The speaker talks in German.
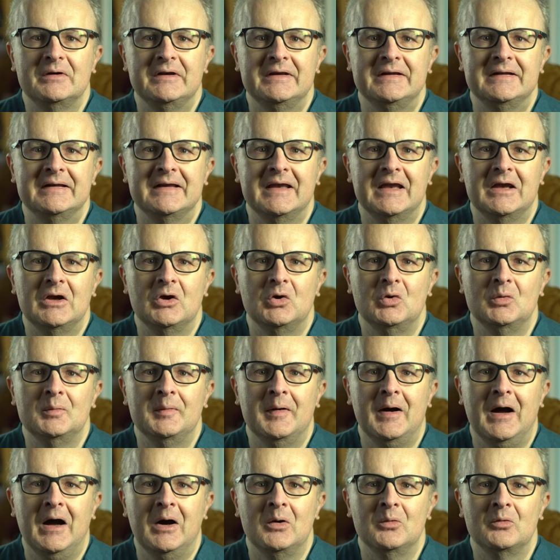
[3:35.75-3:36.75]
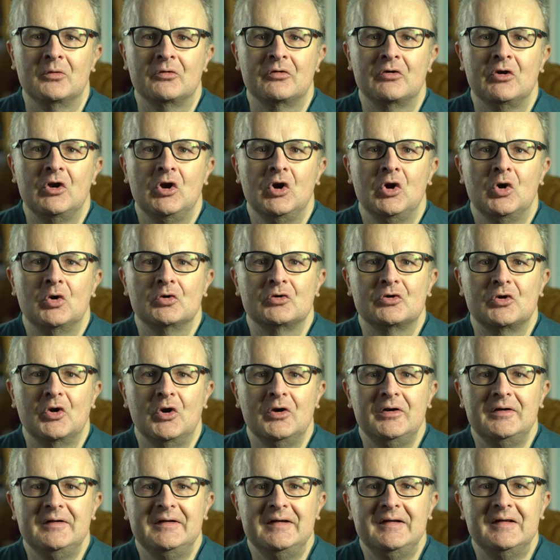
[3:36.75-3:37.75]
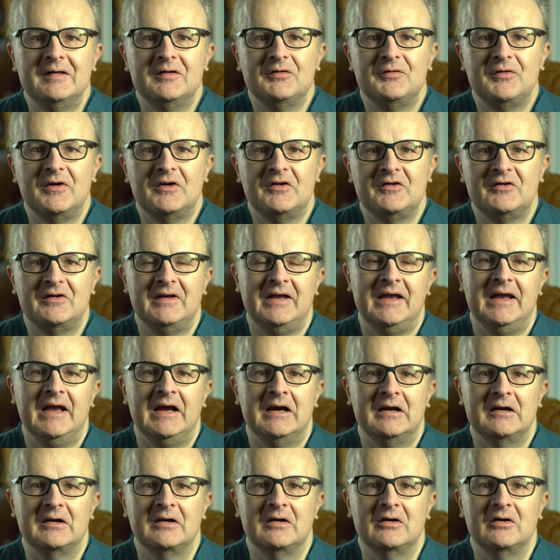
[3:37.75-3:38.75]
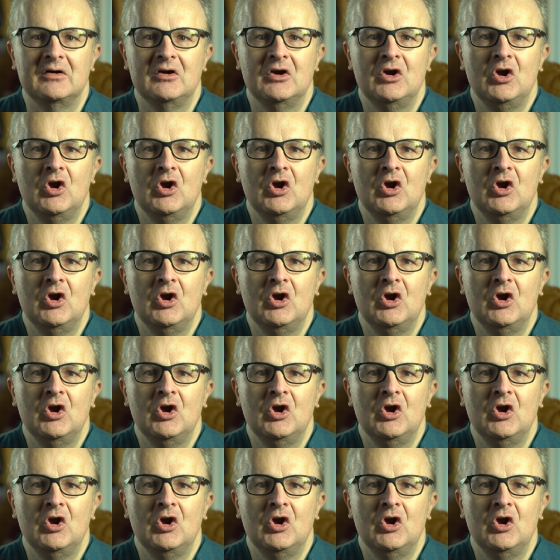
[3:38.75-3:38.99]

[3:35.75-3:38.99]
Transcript: ihnen gegenüber aus und können diese verstärken.